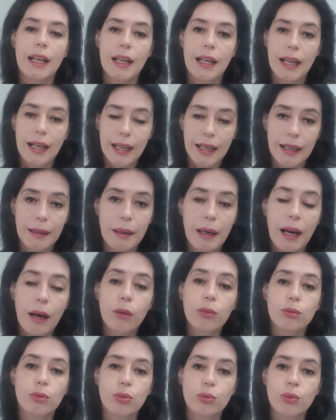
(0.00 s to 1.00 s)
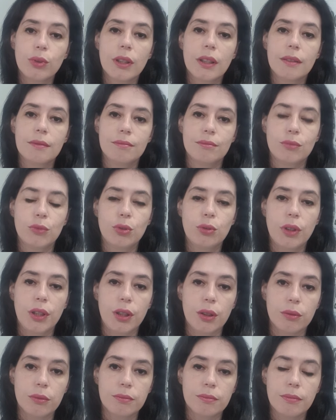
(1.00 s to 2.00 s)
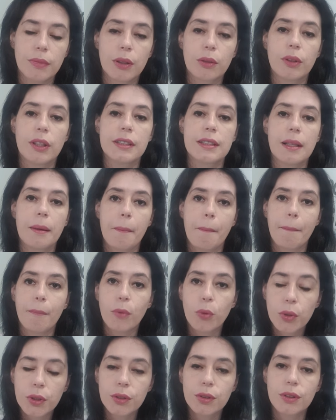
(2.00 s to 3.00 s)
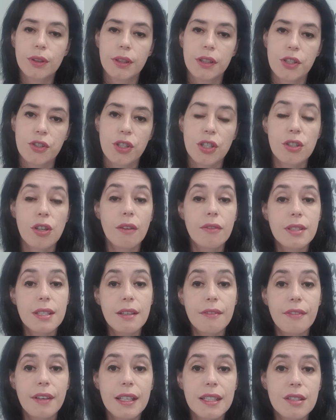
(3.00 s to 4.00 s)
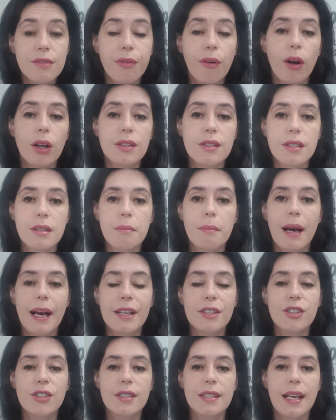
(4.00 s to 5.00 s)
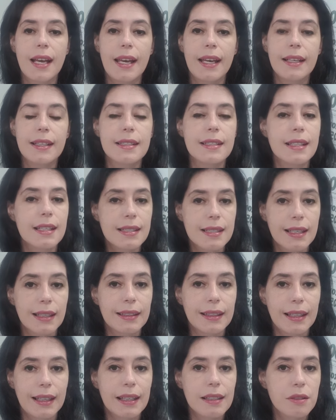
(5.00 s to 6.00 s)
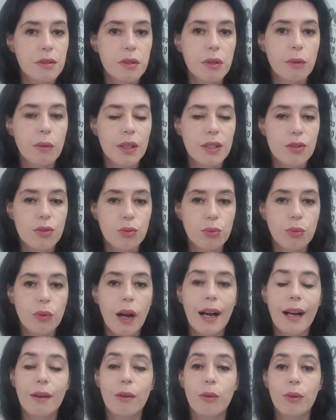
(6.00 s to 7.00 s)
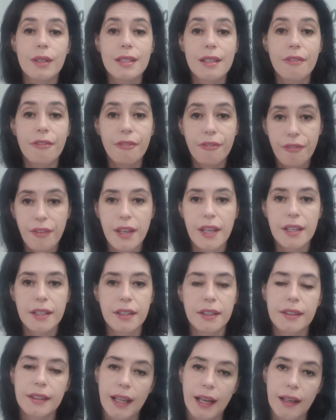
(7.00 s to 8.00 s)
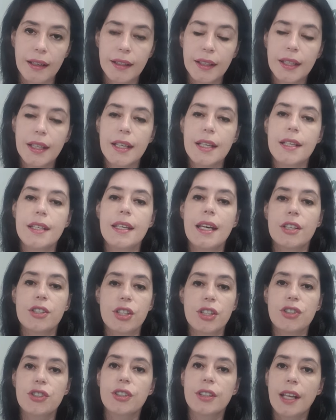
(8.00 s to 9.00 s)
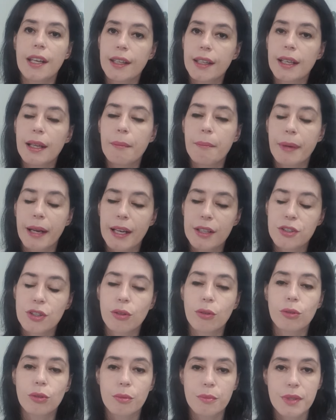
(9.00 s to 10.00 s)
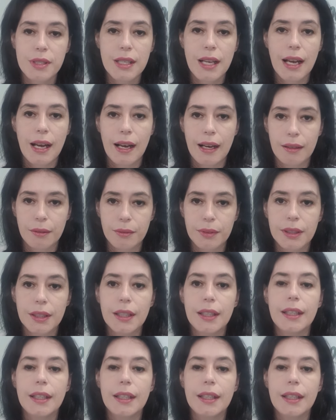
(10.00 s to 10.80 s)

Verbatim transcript: a altura do rio, uma coisa muito triste. É só você ver as fotos e imagens aéreas das cataratas do Iguaçu, a coisa feia que tá. E a gente tem que lembrar de economizar água